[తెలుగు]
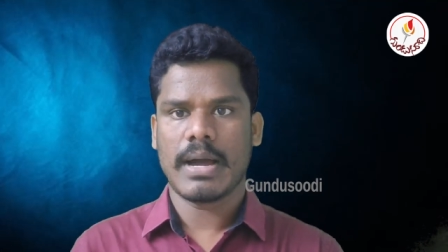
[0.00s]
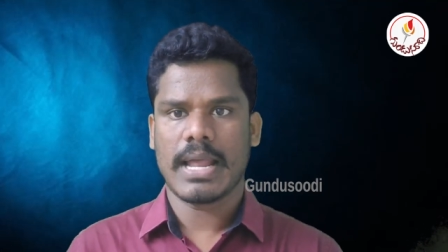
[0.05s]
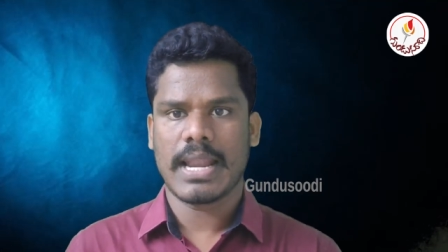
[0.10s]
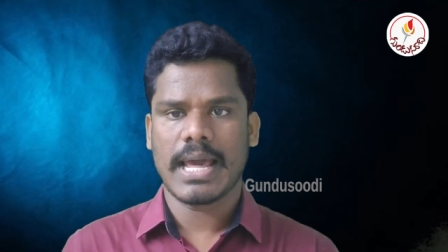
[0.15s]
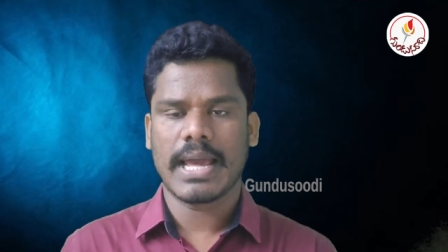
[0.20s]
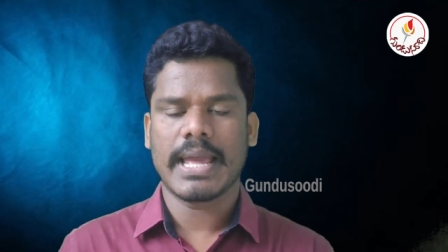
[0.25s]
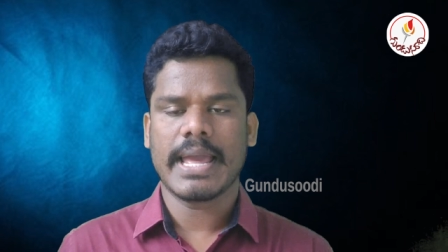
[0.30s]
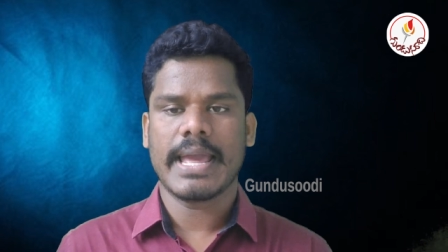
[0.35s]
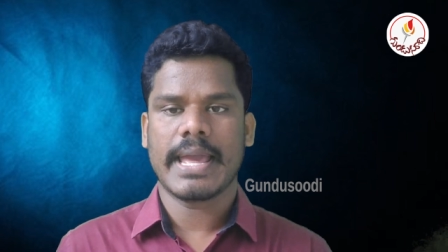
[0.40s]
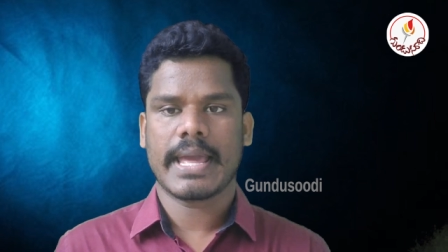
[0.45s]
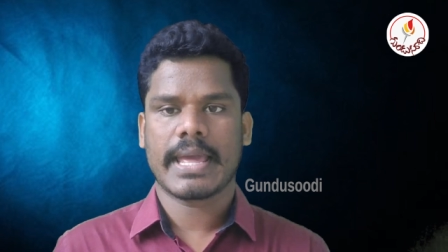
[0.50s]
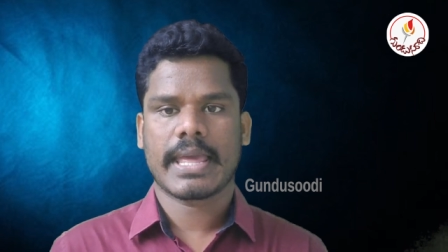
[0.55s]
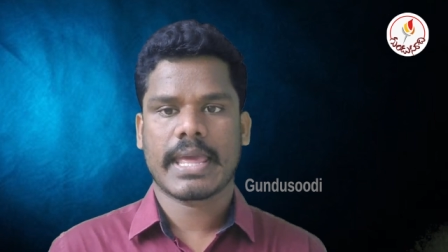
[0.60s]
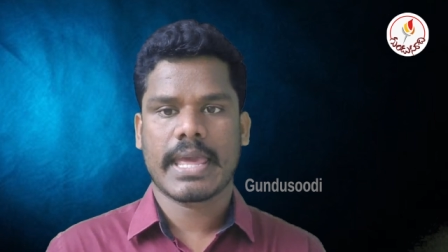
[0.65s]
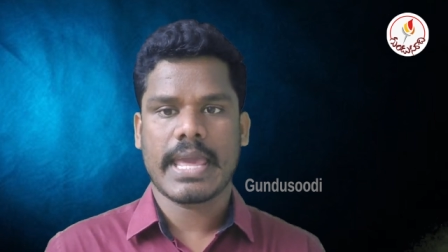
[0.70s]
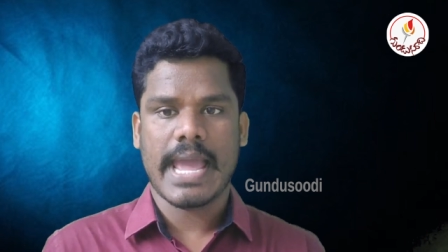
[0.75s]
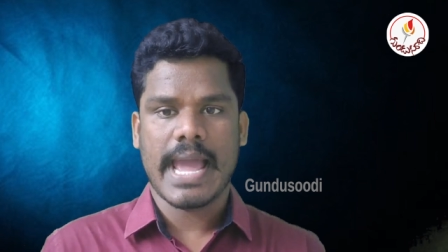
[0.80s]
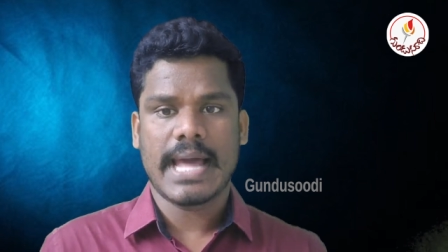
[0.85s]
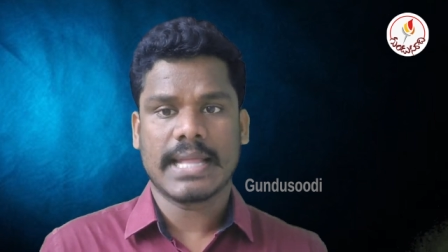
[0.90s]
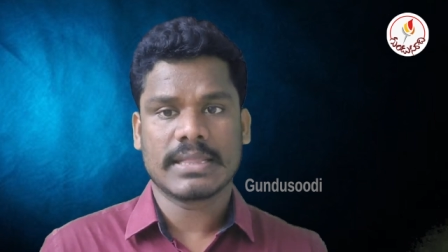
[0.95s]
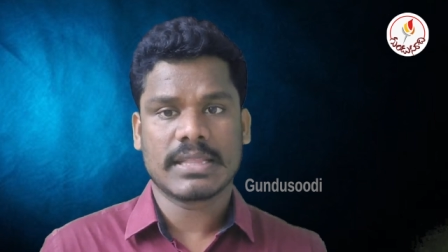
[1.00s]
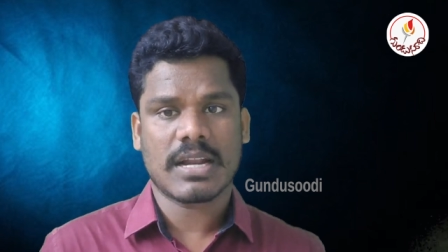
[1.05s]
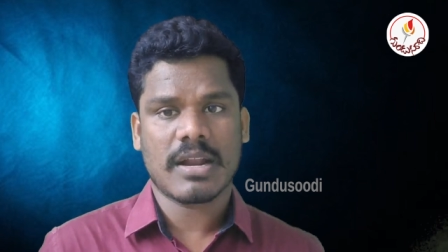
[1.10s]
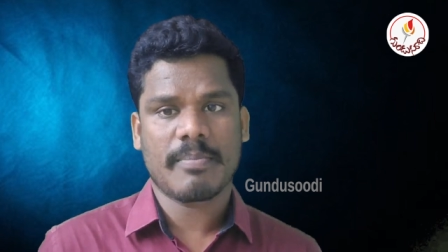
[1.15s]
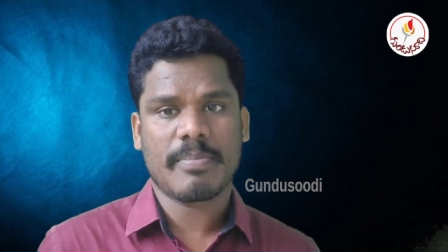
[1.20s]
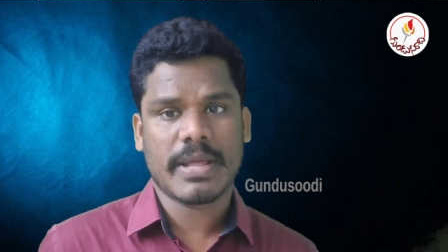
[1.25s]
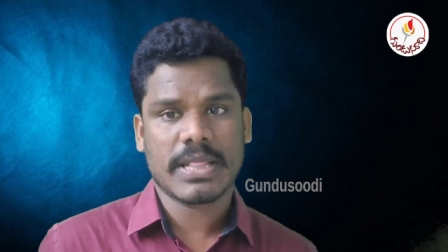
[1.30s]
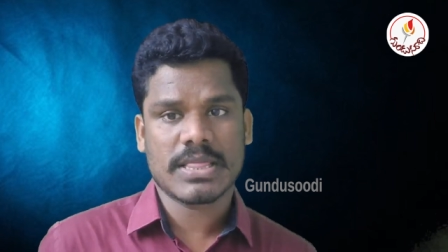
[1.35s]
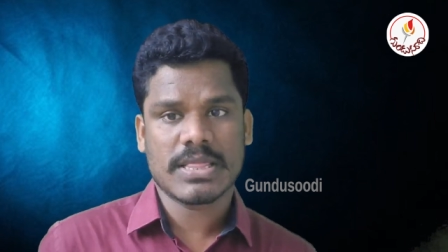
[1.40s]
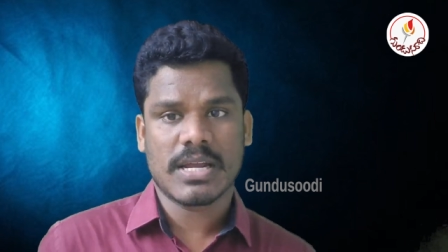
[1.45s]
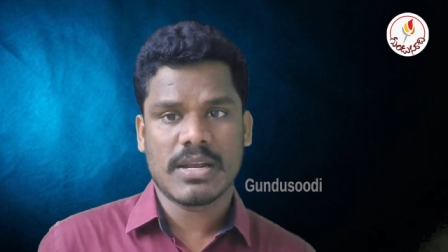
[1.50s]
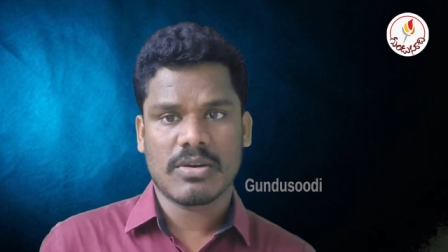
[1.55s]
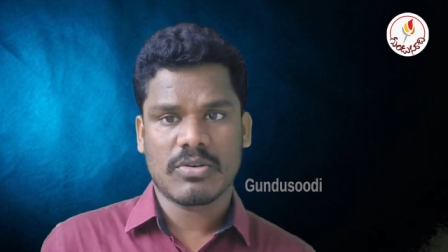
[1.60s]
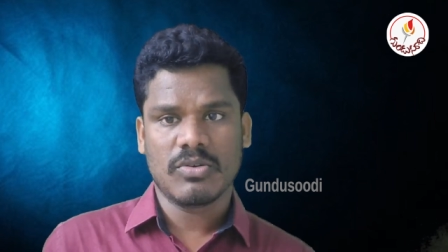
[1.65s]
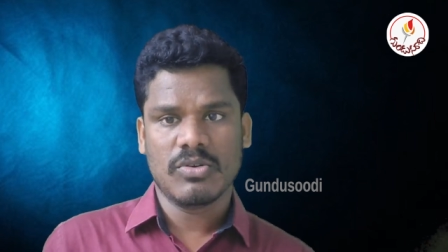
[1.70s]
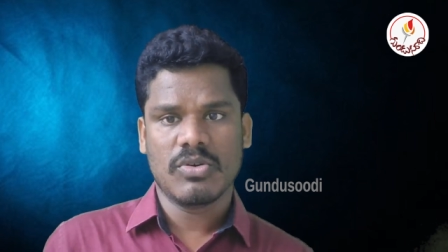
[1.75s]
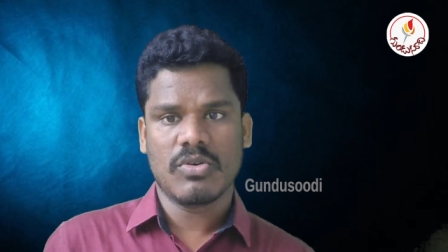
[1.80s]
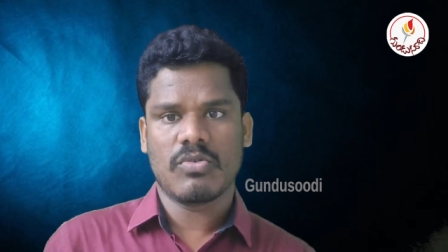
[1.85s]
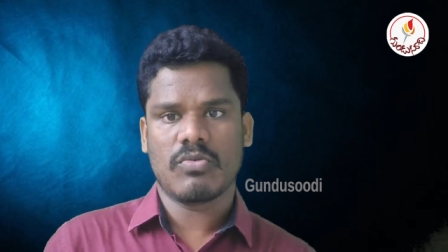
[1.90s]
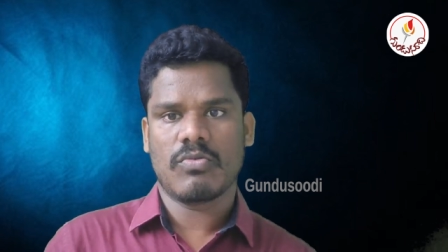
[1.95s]
అలాగే కేంద్ర
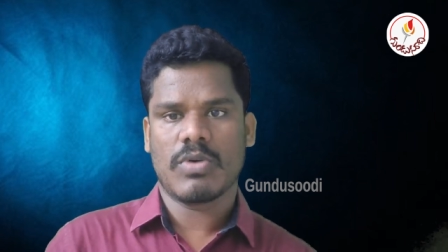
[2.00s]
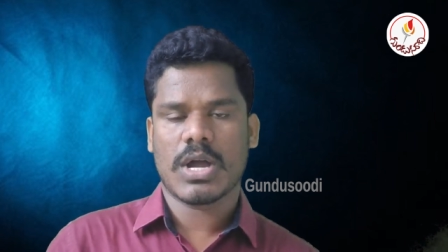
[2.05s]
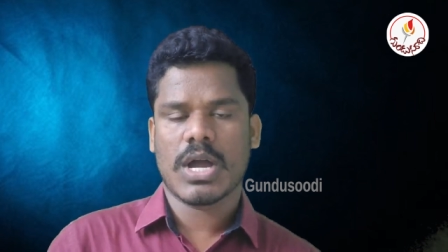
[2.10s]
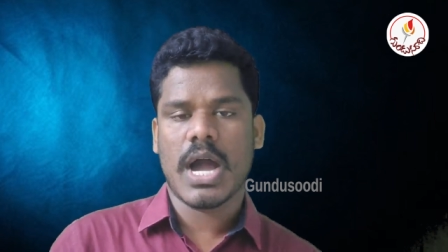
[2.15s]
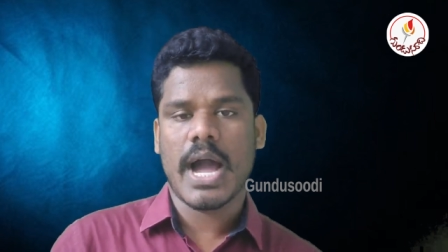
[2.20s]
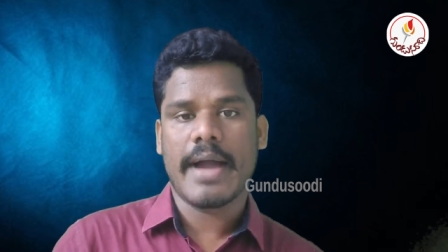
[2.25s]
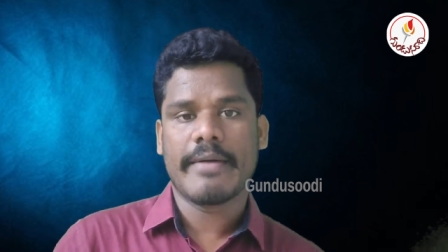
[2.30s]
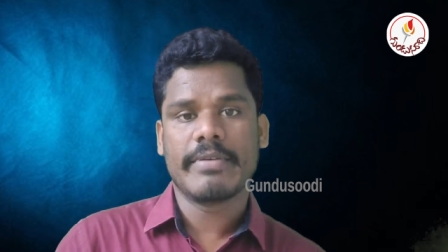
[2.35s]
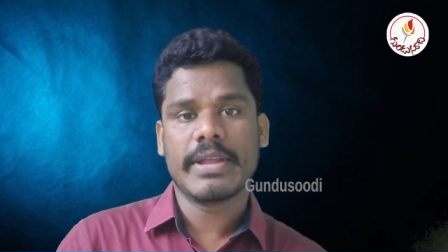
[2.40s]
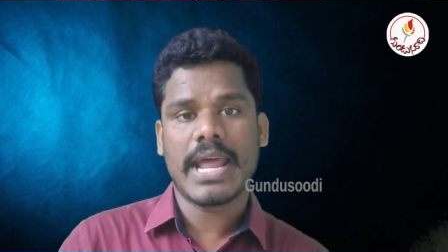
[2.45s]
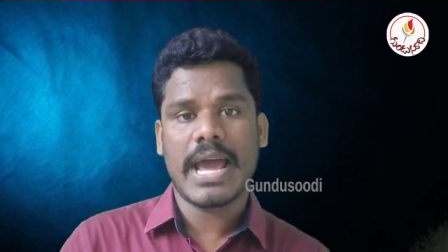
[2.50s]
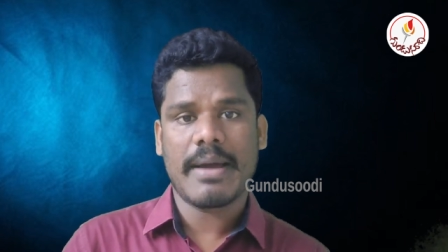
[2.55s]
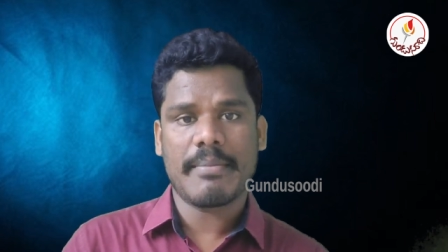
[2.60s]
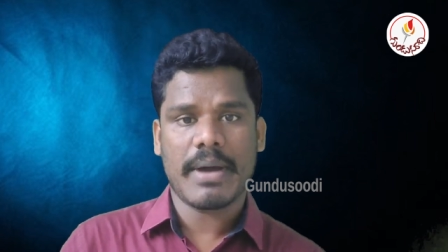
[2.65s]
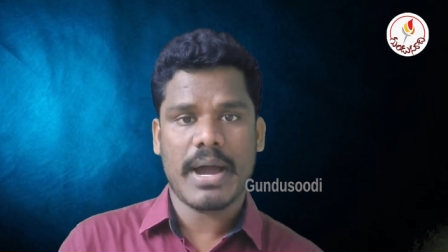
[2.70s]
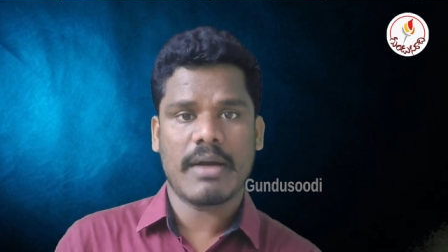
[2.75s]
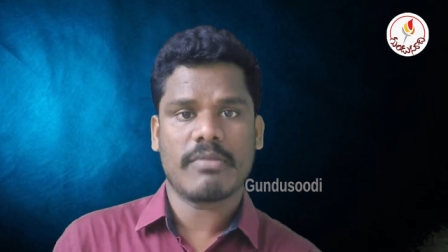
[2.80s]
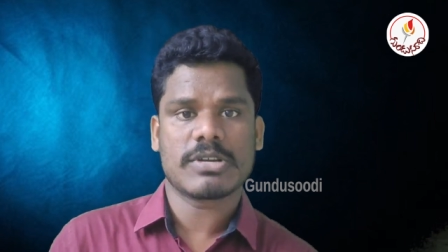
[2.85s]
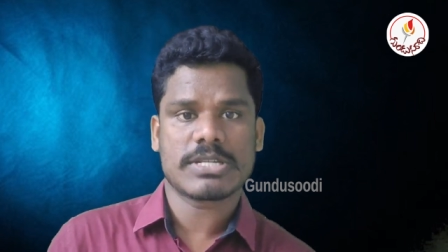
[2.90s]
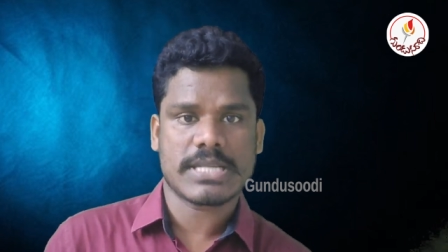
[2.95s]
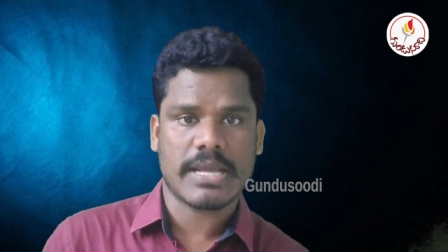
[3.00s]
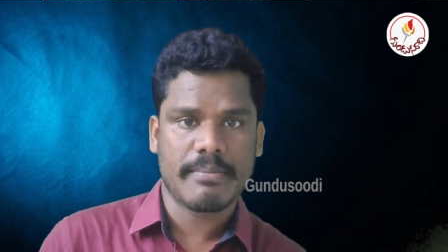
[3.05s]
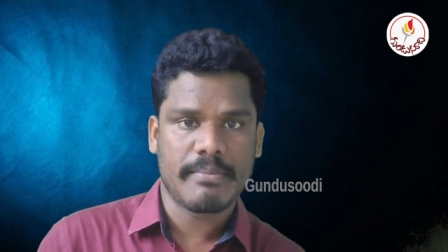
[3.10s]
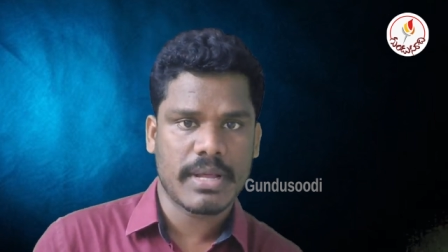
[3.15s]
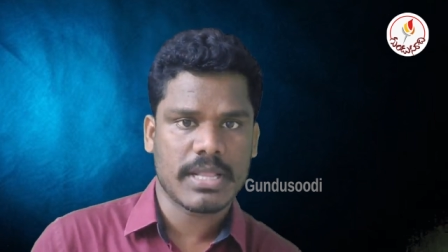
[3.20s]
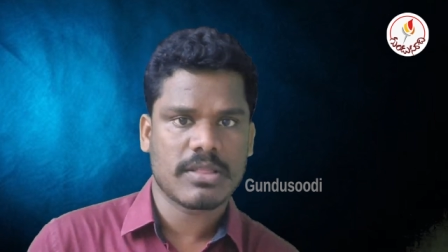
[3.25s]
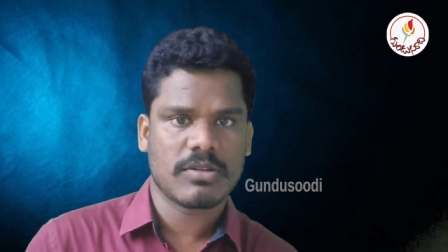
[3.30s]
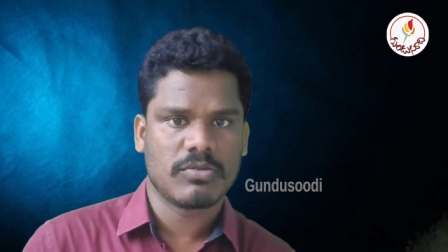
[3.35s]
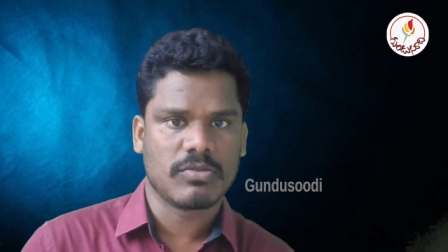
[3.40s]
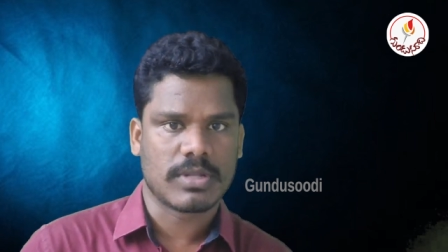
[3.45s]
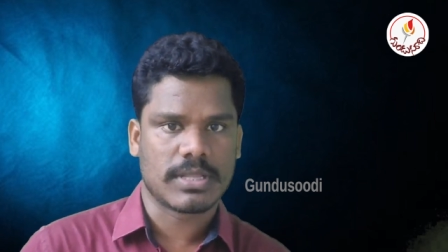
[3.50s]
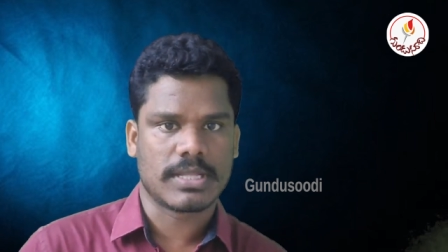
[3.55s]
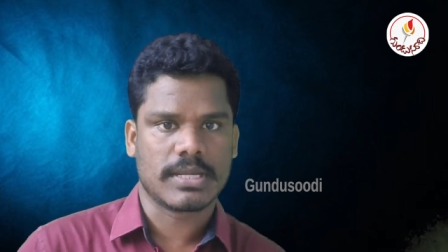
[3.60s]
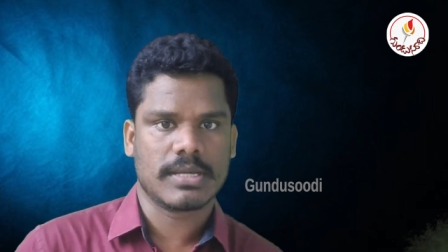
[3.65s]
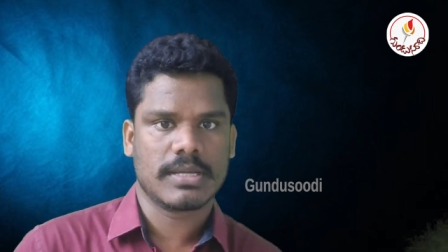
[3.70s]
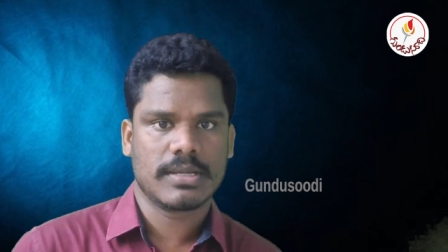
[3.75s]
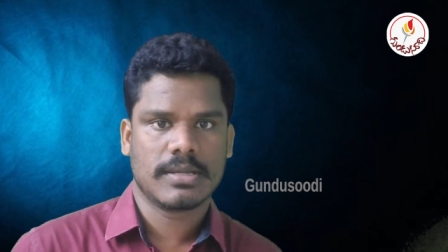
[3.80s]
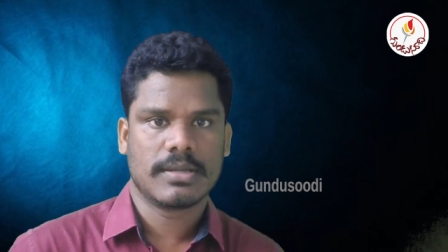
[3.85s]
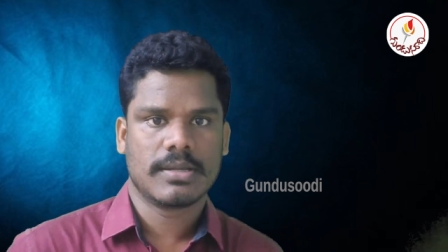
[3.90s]
పెద్దలకు ఒక అవినాభావ సంబంధం ఉంది